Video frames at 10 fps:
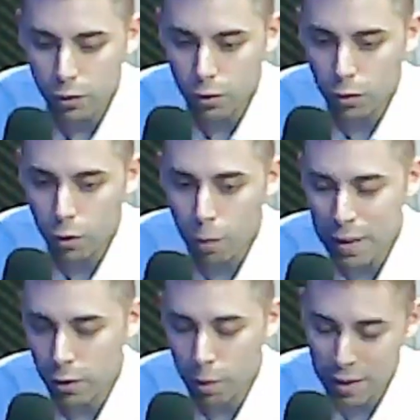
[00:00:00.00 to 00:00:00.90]

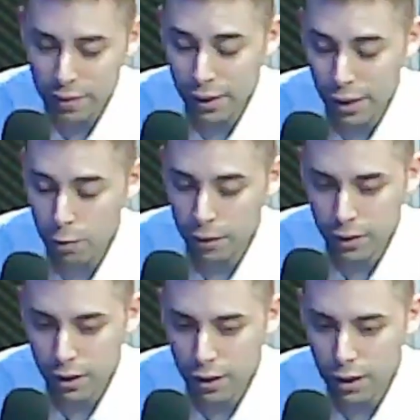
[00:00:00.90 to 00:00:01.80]
comienza a tener una
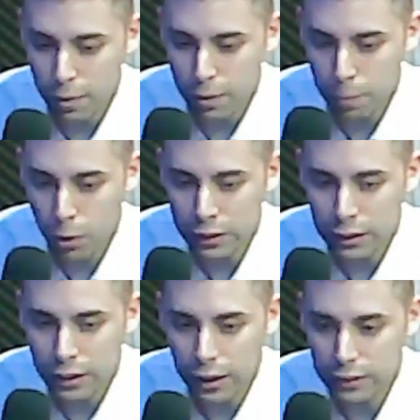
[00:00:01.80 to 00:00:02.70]
serie de,
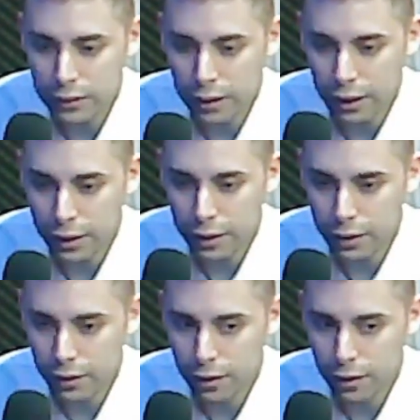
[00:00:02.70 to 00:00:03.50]
políticas que,